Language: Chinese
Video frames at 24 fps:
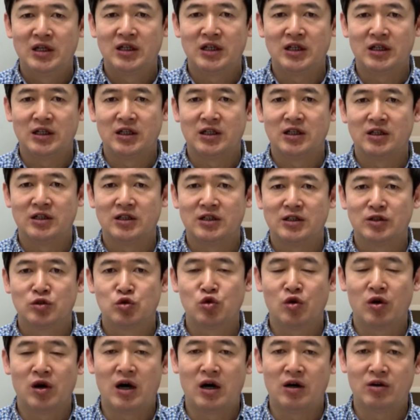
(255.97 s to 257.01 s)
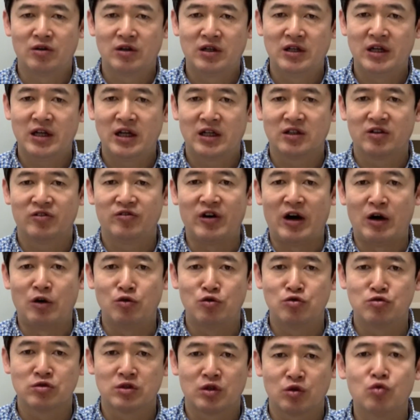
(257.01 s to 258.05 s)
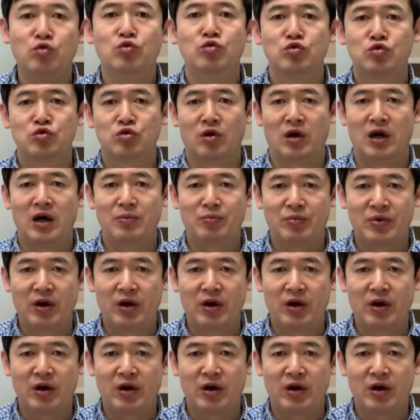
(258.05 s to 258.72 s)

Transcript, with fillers: 啊做好各样的防护的工作哈，